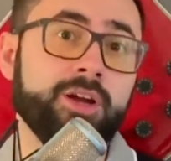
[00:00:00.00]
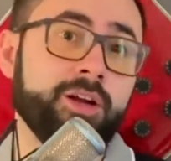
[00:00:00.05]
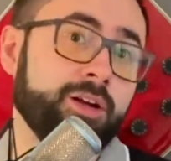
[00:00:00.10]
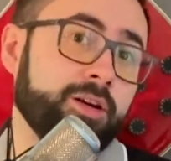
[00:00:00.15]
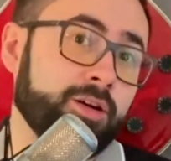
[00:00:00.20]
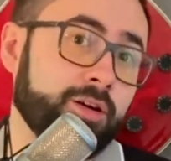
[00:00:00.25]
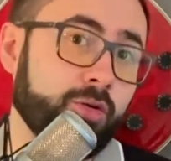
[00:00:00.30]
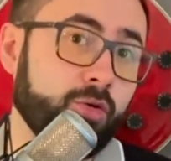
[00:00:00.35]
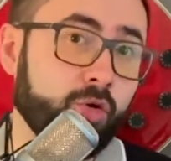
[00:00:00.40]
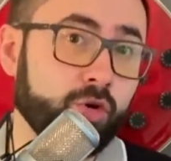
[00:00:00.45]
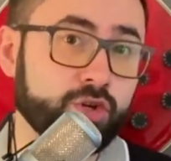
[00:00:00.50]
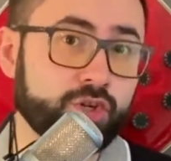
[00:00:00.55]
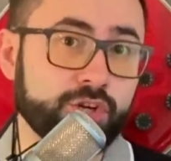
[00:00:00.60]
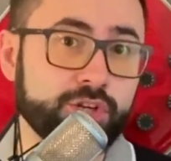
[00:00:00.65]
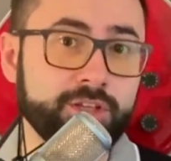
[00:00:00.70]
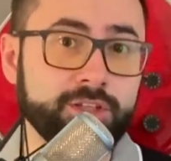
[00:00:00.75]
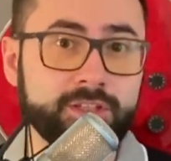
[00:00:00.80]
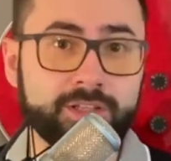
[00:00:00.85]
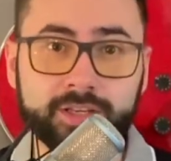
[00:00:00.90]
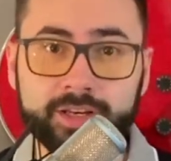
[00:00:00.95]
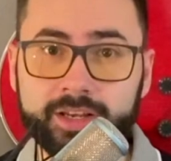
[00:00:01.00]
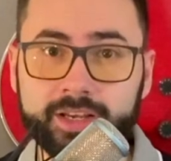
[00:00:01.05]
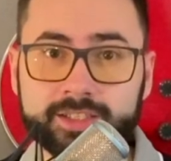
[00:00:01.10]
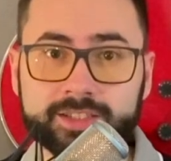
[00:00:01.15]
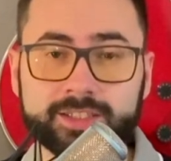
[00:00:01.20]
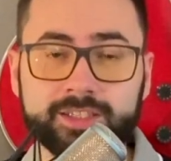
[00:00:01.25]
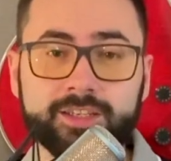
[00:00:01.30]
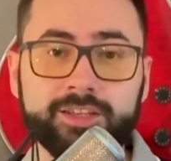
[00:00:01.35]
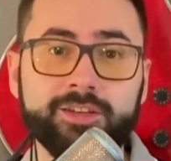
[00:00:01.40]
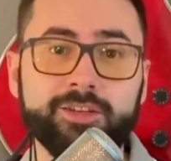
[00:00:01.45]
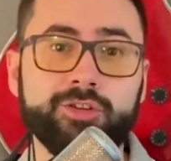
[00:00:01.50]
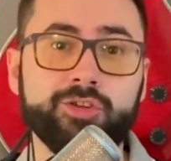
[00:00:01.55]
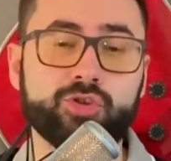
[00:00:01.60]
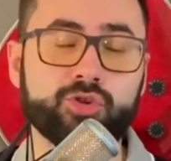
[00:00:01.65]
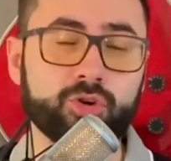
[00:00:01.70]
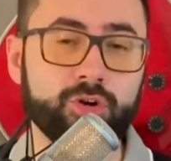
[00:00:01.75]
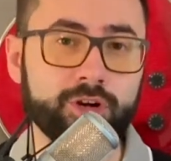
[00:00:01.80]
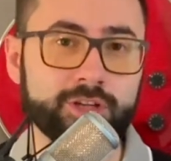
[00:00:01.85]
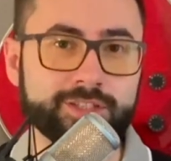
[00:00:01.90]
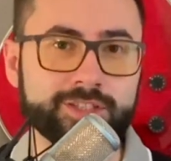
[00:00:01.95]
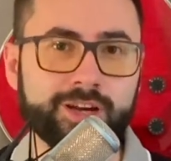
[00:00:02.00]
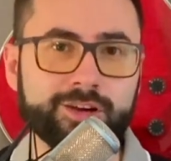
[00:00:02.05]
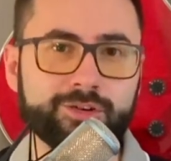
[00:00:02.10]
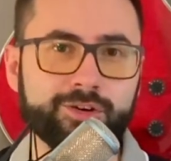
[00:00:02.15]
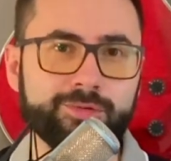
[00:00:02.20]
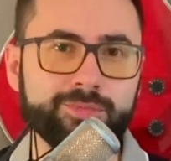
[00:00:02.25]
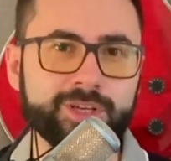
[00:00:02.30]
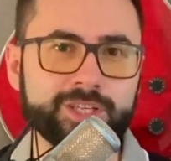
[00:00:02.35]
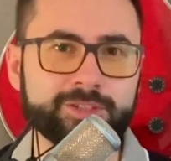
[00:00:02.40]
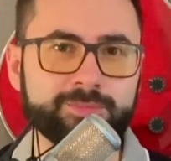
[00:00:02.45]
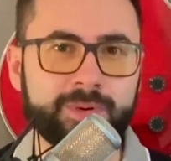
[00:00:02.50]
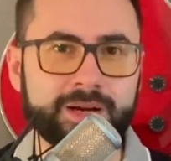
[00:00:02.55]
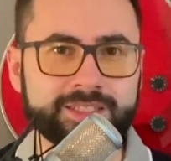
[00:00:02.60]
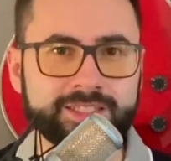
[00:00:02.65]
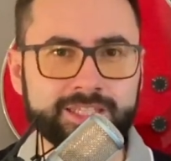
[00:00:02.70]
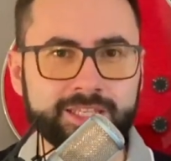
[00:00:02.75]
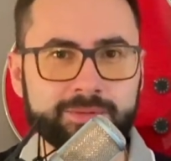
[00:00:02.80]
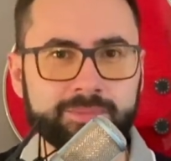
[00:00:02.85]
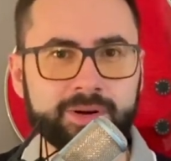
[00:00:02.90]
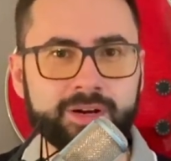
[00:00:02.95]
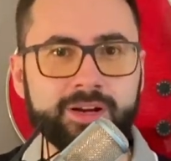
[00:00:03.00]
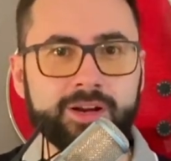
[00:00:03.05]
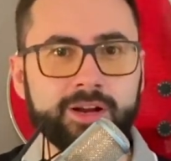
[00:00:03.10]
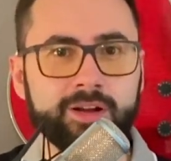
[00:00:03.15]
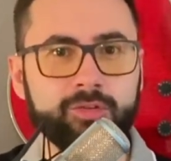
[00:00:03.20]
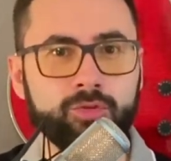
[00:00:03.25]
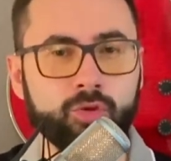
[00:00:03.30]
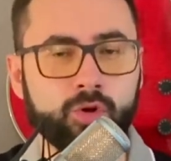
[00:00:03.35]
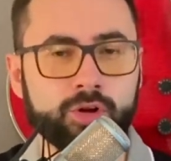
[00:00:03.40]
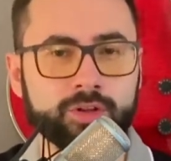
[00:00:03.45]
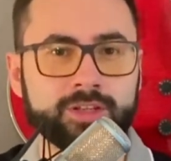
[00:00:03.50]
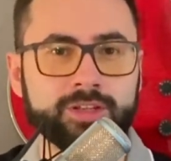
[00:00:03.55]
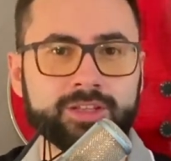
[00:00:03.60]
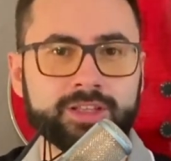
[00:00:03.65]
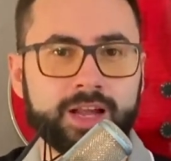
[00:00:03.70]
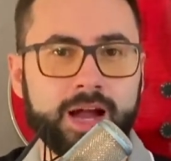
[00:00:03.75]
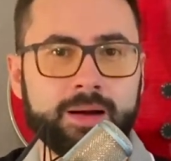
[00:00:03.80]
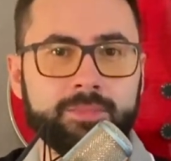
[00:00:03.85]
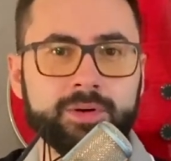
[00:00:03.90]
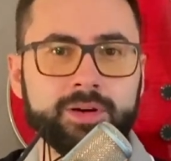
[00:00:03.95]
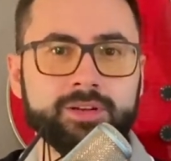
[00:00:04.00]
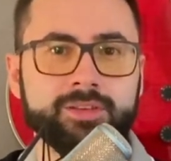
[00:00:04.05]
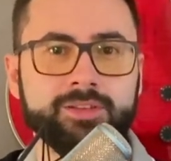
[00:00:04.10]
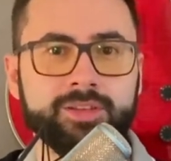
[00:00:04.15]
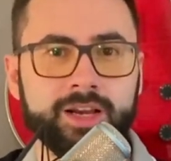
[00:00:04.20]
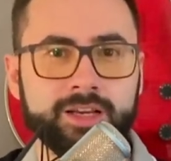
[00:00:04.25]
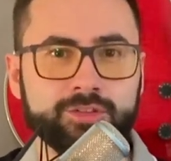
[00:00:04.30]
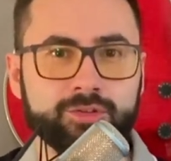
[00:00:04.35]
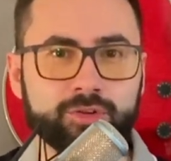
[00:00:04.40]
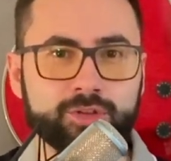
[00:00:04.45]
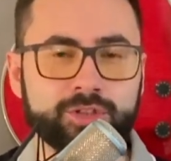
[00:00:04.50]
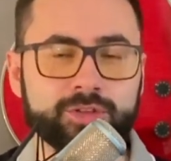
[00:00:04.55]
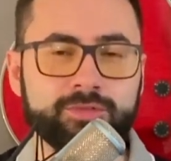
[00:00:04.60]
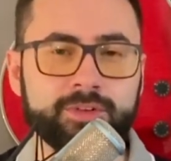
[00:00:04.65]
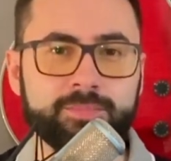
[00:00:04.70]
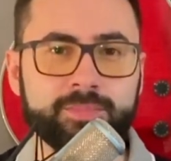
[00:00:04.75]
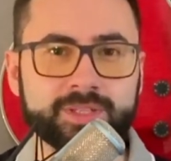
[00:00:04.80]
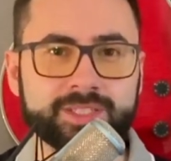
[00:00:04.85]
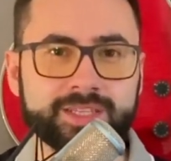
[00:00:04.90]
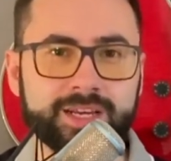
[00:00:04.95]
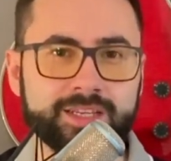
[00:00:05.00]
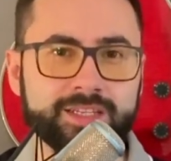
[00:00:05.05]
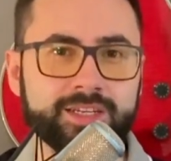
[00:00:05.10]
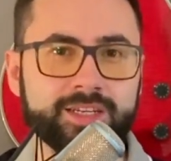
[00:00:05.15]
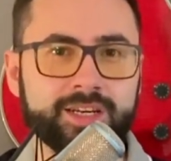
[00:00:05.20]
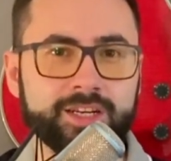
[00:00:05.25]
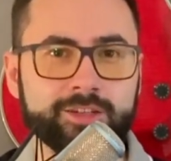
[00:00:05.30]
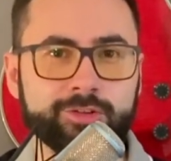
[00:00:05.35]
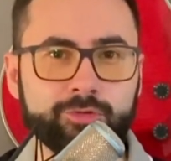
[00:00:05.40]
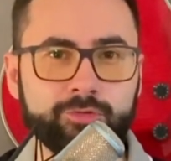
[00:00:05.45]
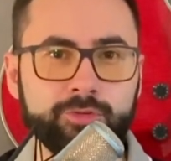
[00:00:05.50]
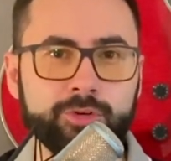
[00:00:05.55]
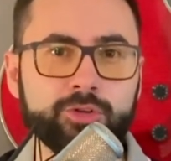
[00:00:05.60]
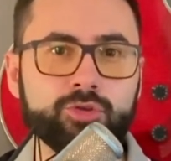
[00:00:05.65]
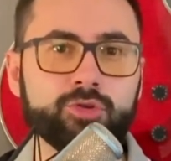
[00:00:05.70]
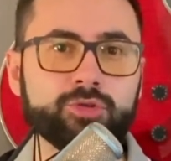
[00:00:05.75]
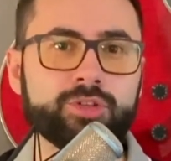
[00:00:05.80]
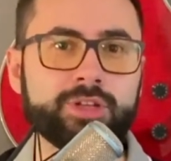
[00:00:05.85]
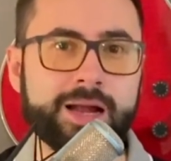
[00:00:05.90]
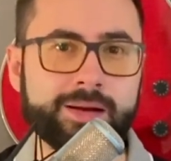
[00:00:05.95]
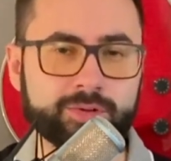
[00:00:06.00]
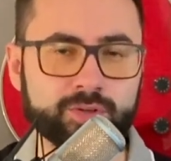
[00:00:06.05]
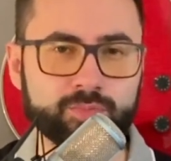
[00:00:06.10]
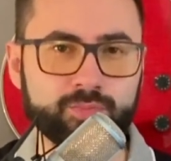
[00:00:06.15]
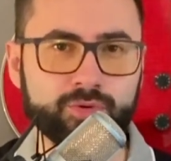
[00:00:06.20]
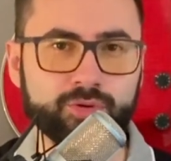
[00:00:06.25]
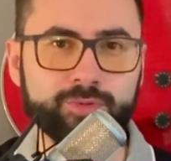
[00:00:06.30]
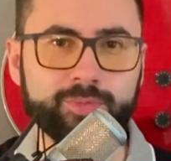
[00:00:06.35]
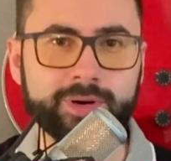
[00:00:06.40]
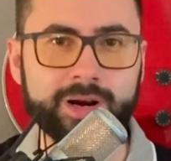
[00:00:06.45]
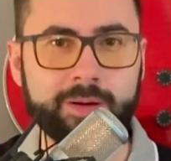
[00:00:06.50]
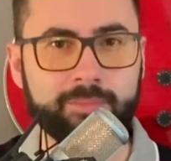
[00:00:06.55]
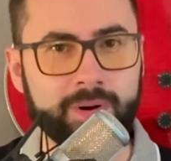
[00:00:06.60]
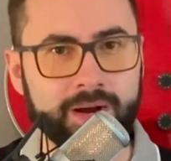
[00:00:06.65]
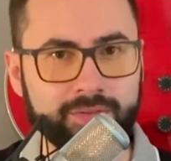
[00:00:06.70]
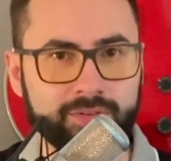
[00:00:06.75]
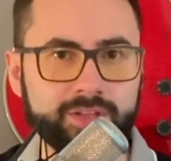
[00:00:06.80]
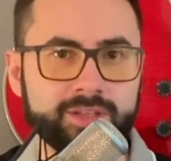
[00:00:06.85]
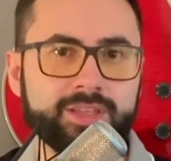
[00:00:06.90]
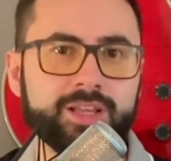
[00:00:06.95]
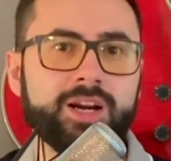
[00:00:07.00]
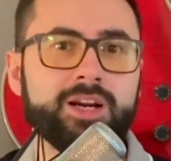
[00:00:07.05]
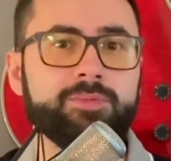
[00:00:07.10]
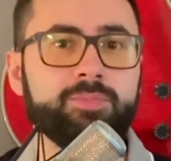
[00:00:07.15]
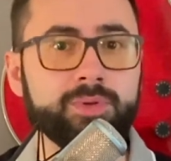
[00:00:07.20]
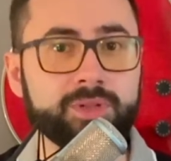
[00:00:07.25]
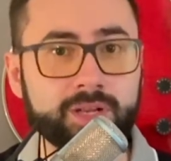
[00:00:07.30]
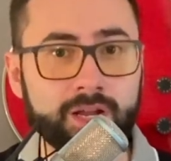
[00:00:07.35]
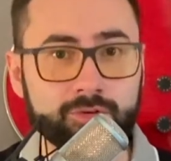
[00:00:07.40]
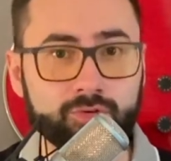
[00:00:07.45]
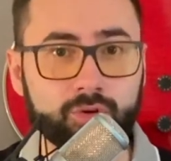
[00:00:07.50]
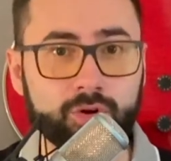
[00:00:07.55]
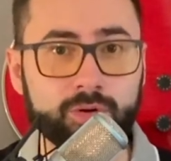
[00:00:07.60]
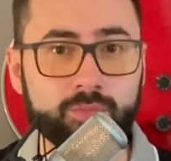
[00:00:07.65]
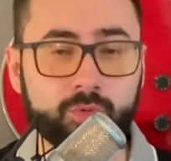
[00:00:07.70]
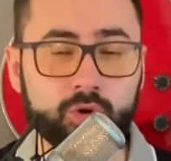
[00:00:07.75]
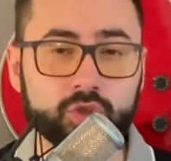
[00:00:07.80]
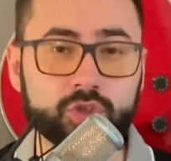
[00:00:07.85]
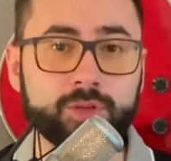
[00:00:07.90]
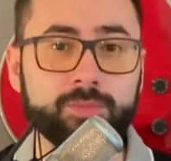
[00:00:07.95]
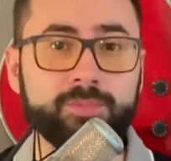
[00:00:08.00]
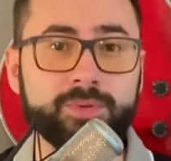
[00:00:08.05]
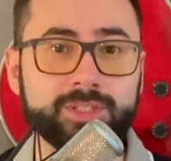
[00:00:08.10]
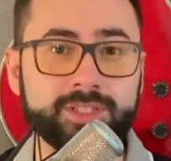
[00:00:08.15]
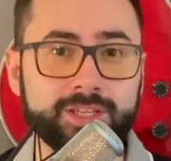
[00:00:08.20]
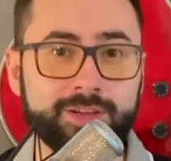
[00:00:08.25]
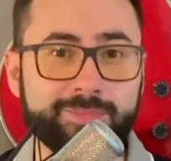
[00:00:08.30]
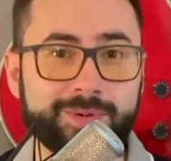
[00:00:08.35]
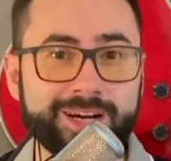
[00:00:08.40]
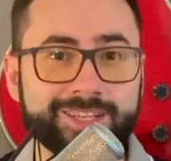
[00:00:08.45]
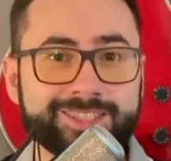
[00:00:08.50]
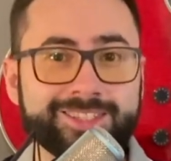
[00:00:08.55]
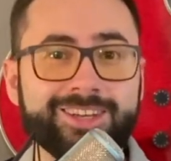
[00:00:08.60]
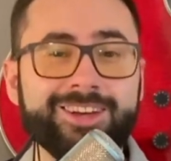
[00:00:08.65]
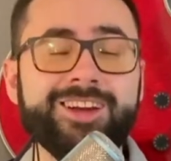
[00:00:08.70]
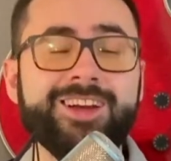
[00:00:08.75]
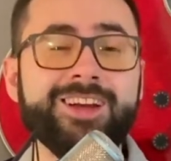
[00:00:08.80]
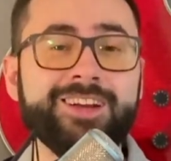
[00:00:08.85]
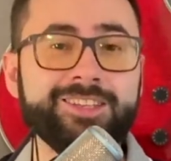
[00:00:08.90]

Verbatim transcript: Э, очень интересный. Еще раз огромное спасибо. Ноты, табы найдете в описании к этому видео. Там же будет барабанный трек, под который можно позаниматься.